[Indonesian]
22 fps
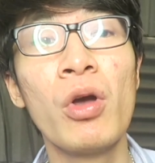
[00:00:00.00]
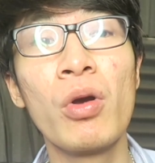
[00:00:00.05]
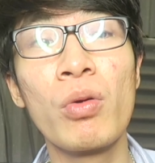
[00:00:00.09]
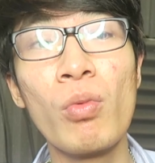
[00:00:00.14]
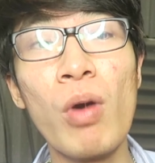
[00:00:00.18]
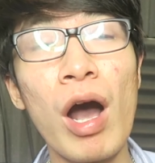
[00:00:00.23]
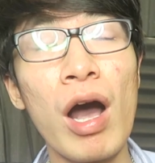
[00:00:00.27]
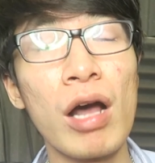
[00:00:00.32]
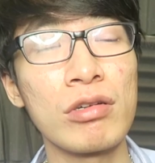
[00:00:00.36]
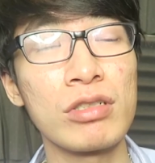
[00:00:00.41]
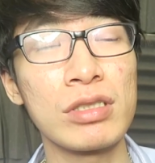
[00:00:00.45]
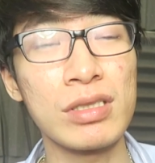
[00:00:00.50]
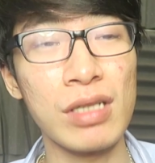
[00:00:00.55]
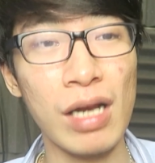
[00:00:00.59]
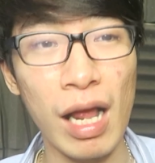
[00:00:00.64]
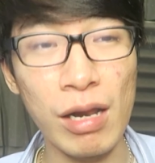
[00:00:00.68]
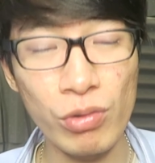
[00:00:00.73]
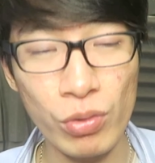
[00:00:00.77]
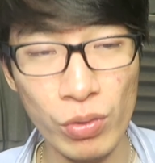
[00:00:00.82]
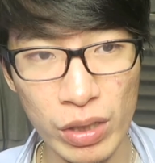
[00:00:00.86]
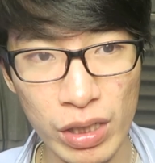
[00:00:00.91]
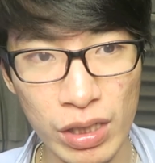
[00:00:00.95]
Gue harus
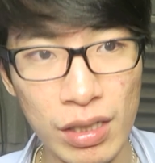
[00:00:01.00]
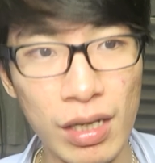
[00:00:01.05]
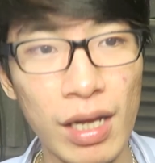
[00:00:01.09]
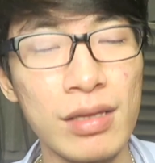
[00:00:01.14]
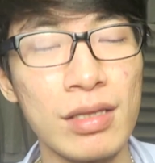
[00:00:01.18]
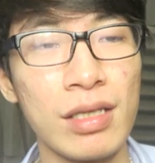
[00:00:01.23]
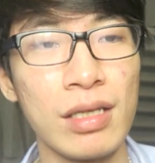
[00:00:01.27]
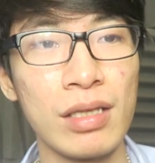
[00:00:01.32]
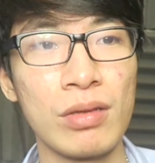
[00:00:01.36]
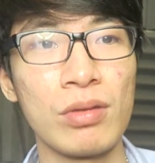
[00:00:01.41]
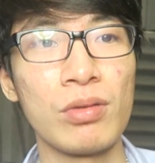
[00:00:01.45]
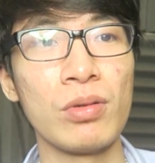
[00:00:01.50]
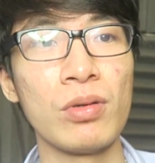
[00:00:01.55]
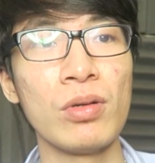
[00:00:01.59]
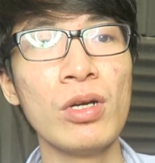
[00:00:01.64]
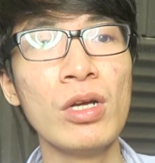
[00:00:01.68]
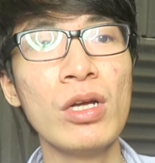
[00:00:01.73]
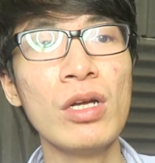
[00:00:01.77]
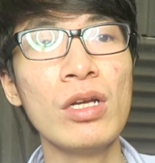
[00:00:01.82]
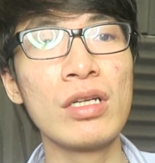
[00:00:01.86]
selalu ingat itu.